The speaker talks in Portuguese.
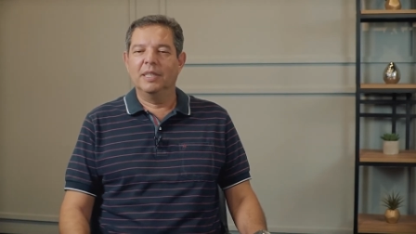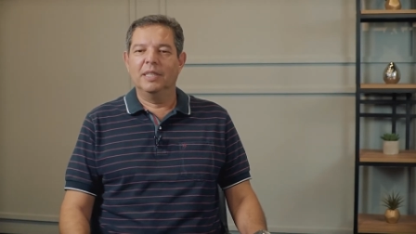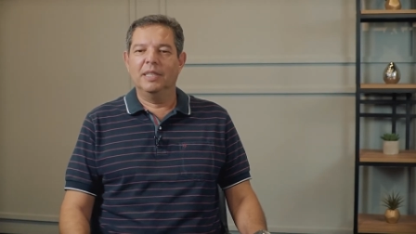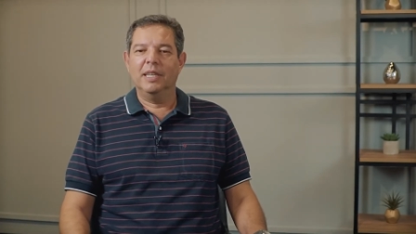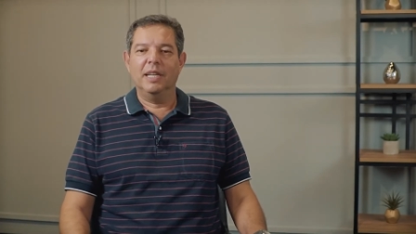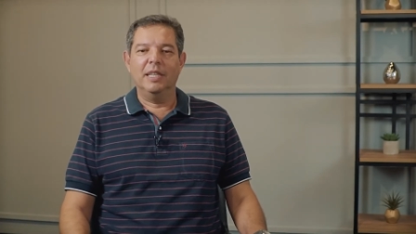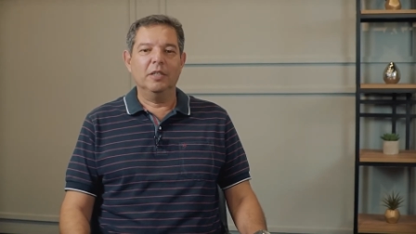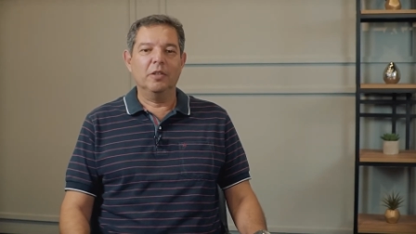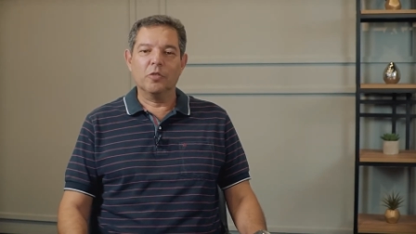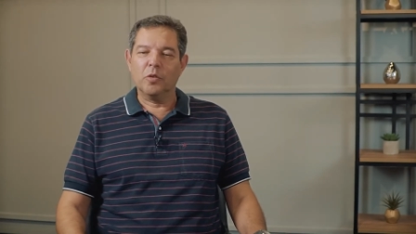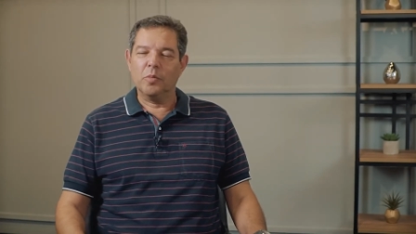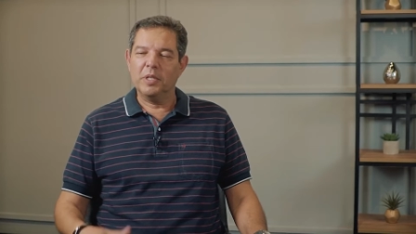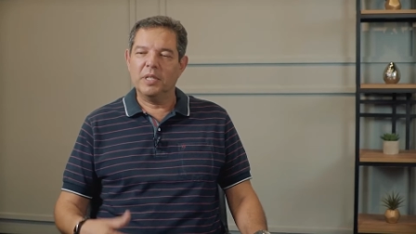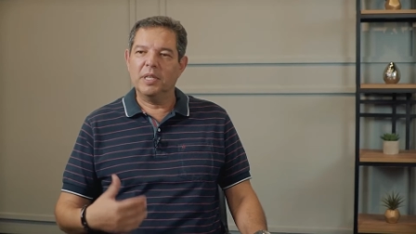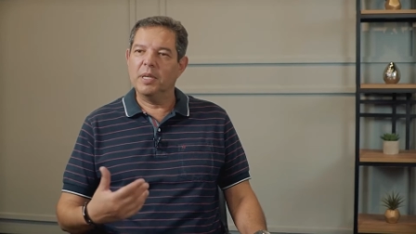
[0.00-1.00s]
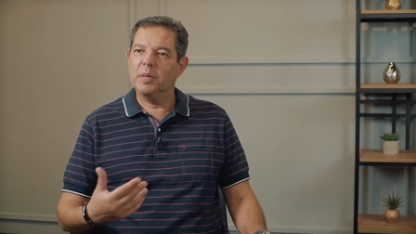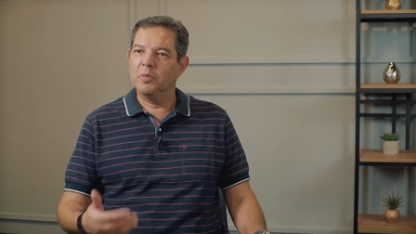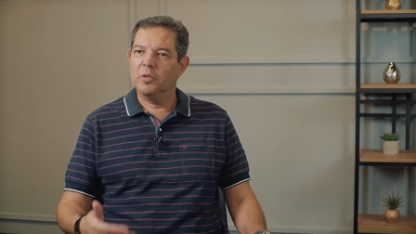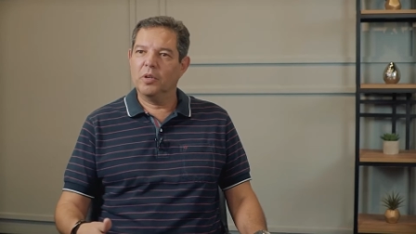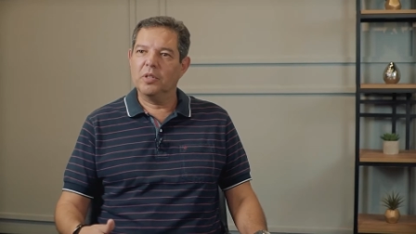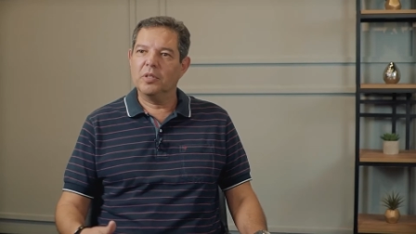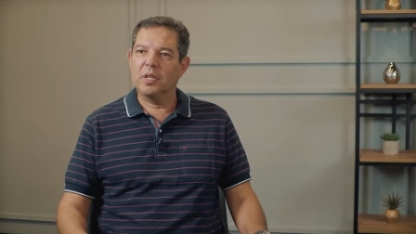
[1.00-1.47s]
e ali nós
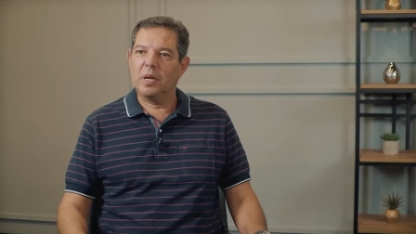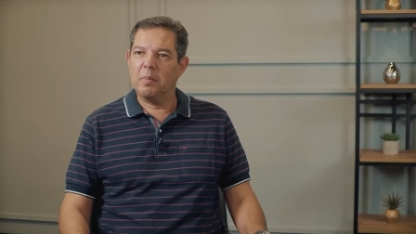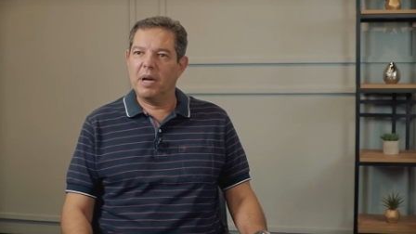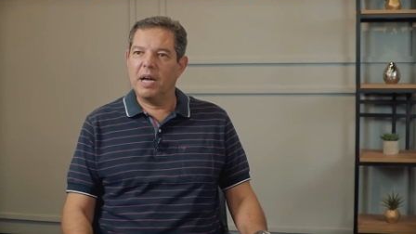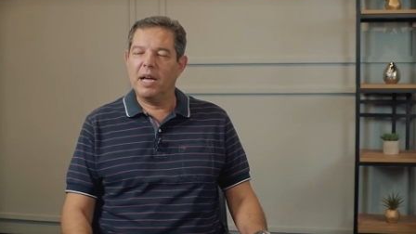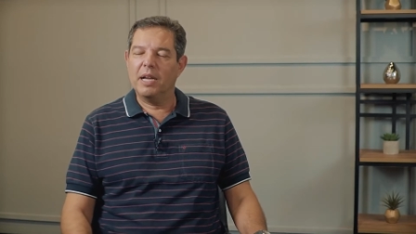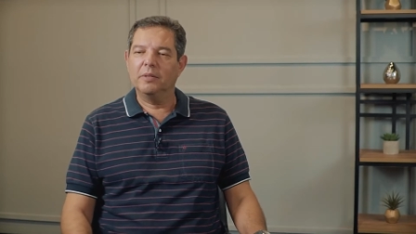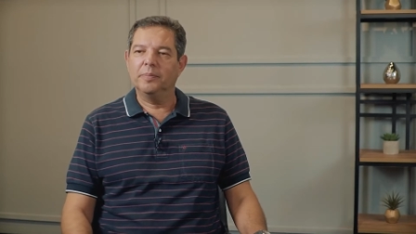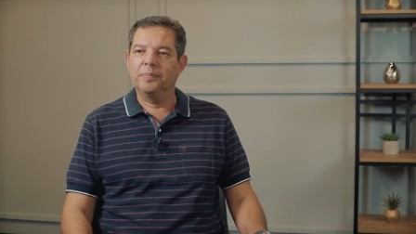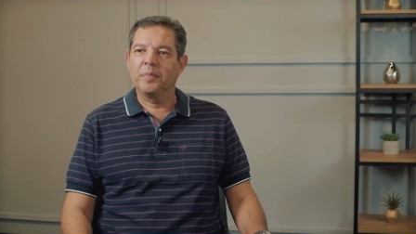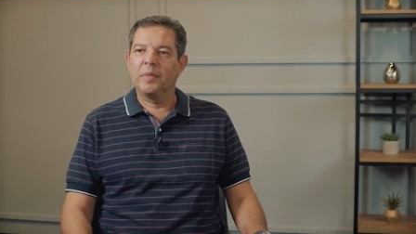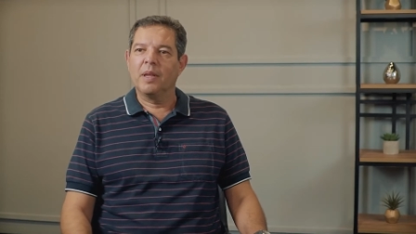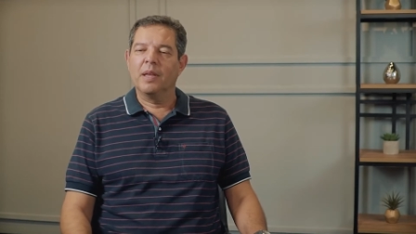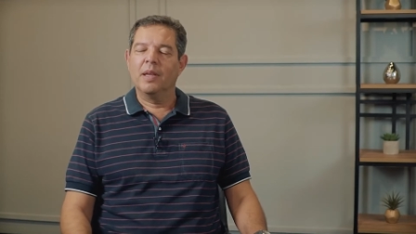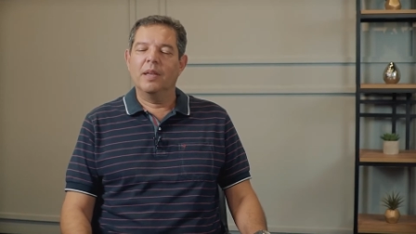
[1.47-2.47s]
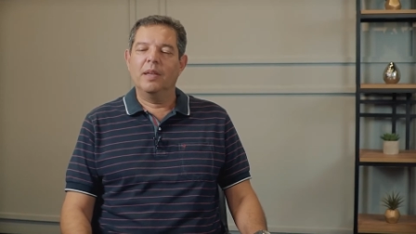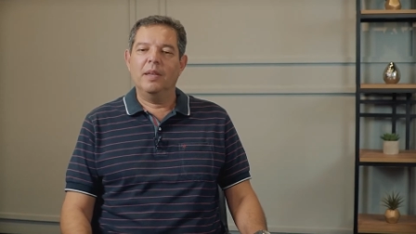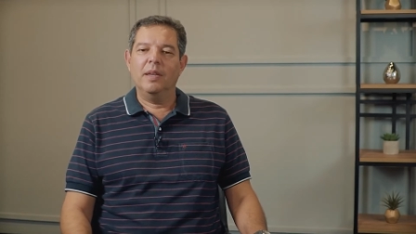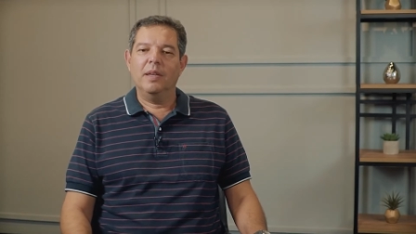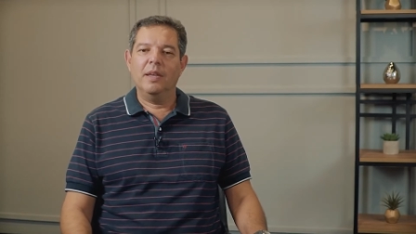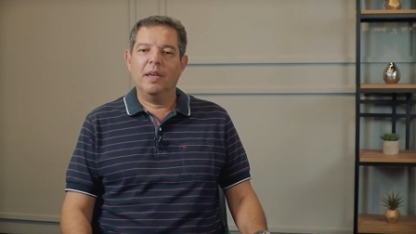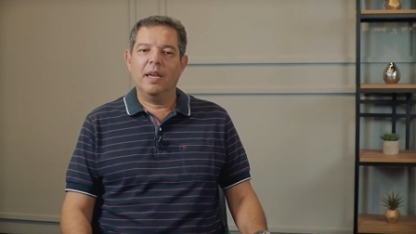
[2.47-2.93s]
começamos nosso trabalho
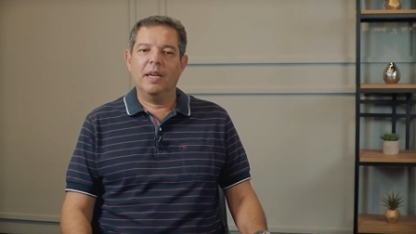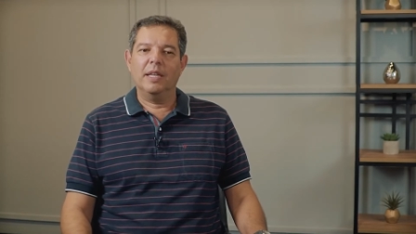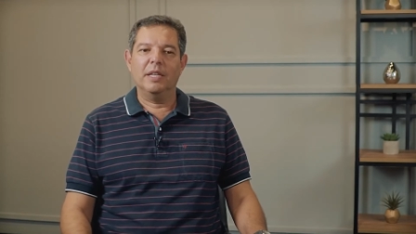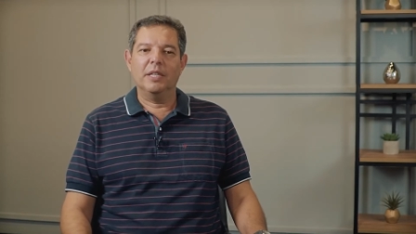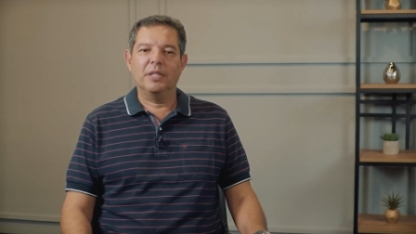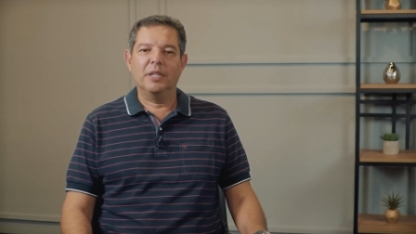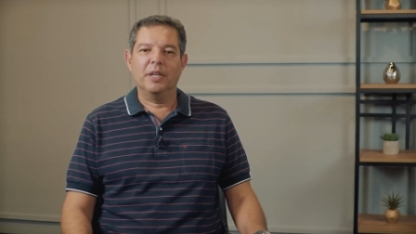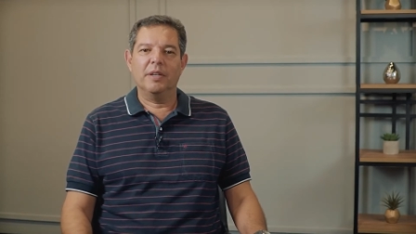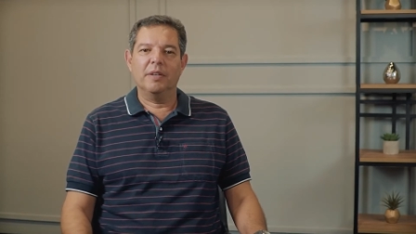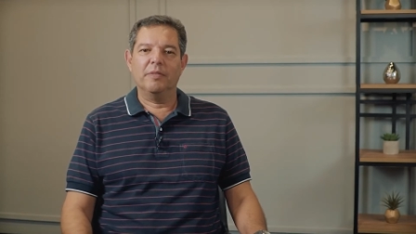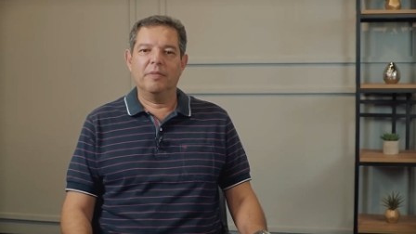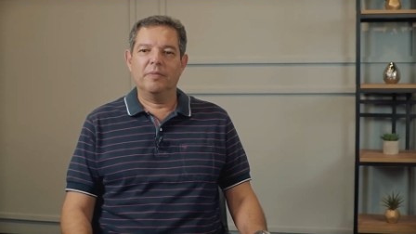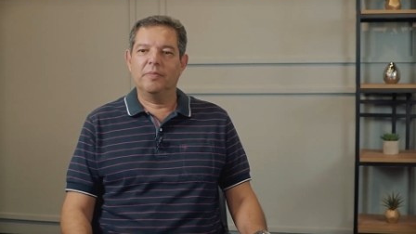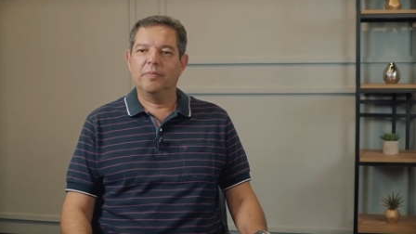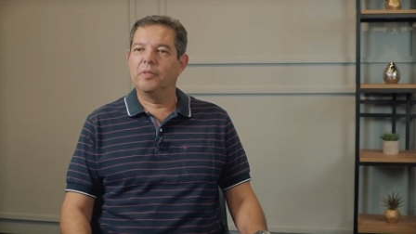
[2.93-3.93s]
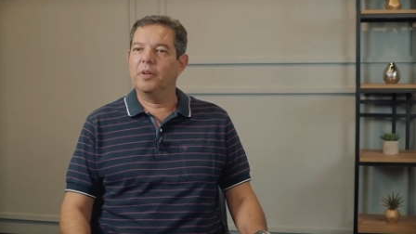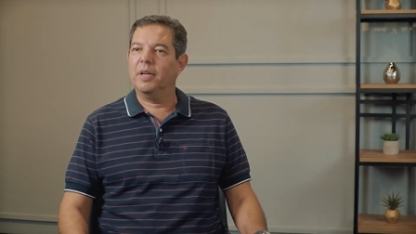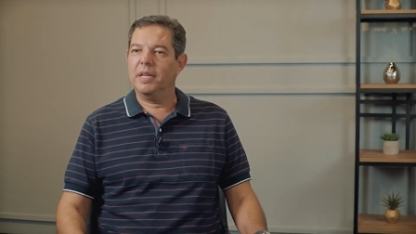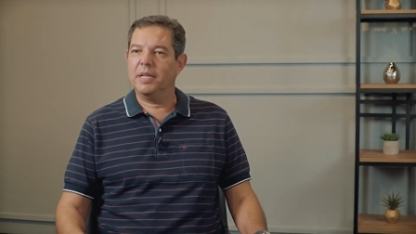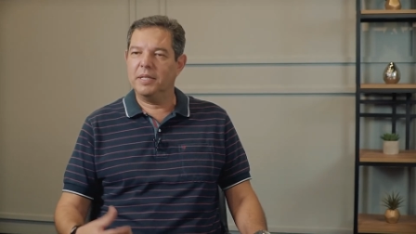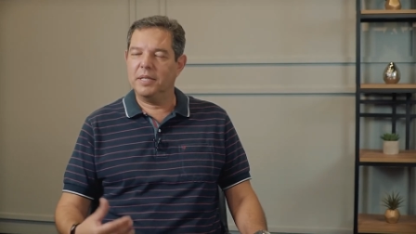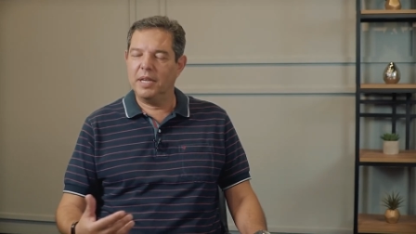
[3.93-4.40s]
e a igreja foi
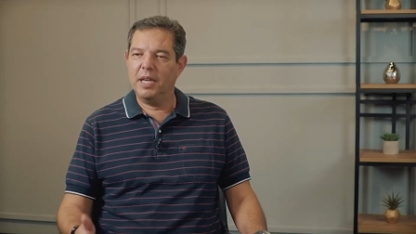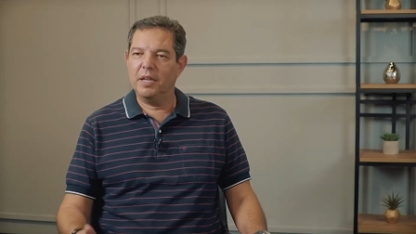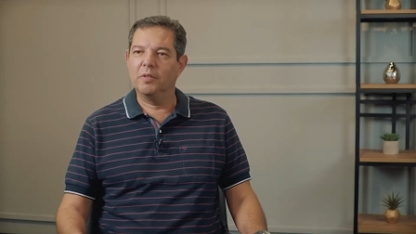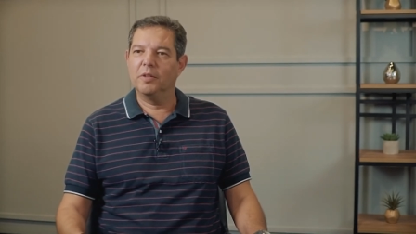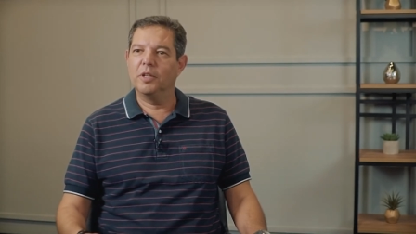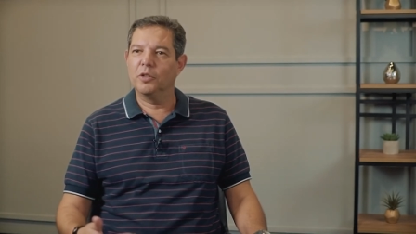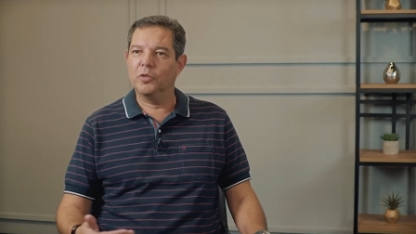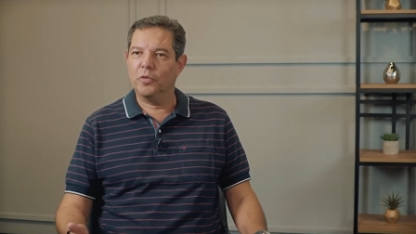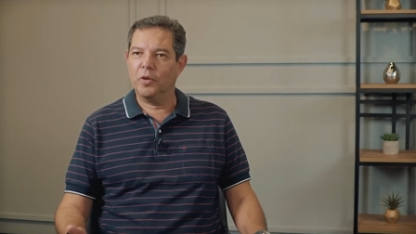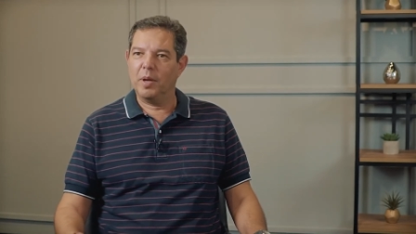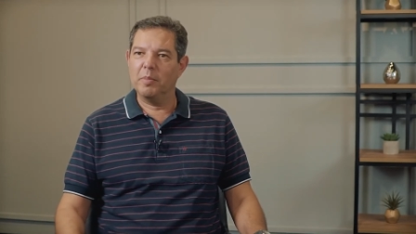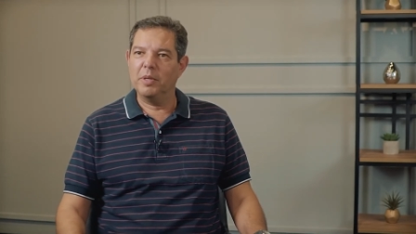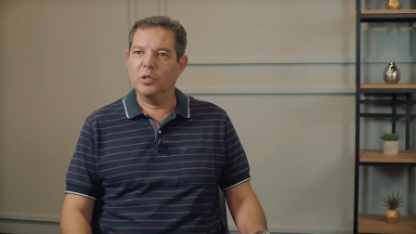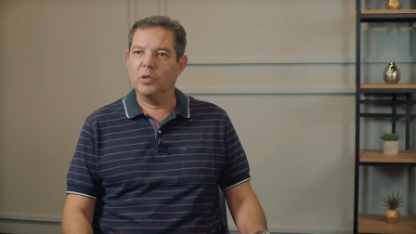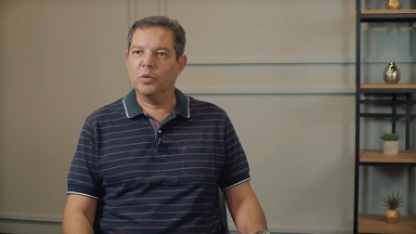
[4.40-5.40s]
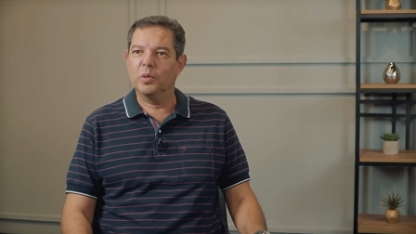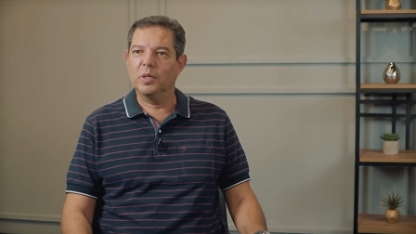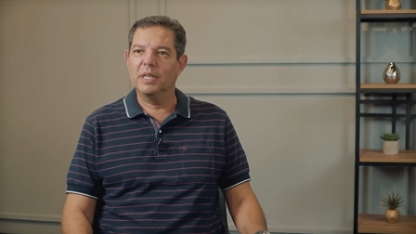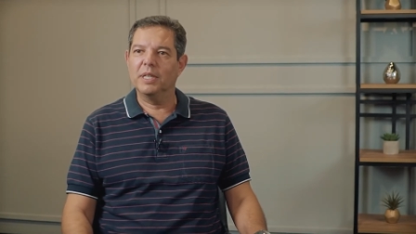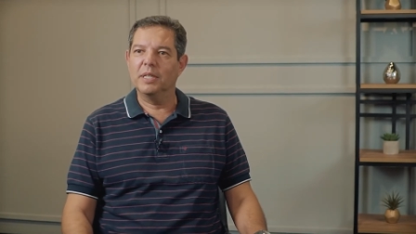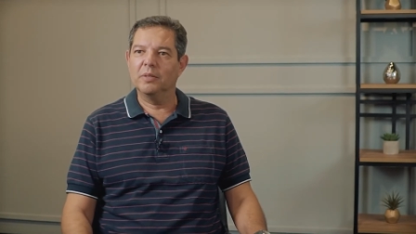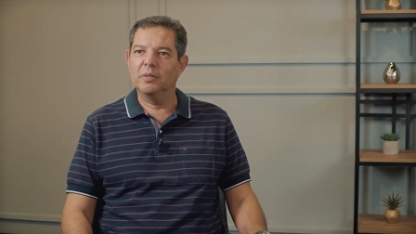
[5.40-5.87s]
crescendo, Deus foi
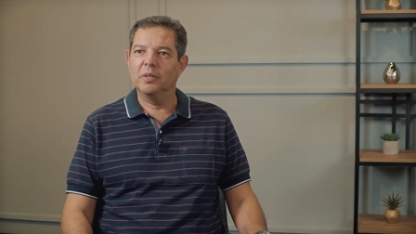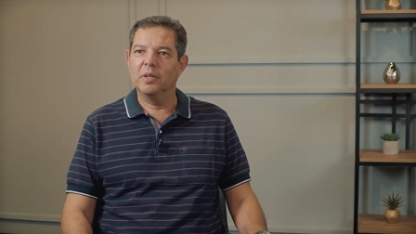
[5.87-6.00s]
abençoando.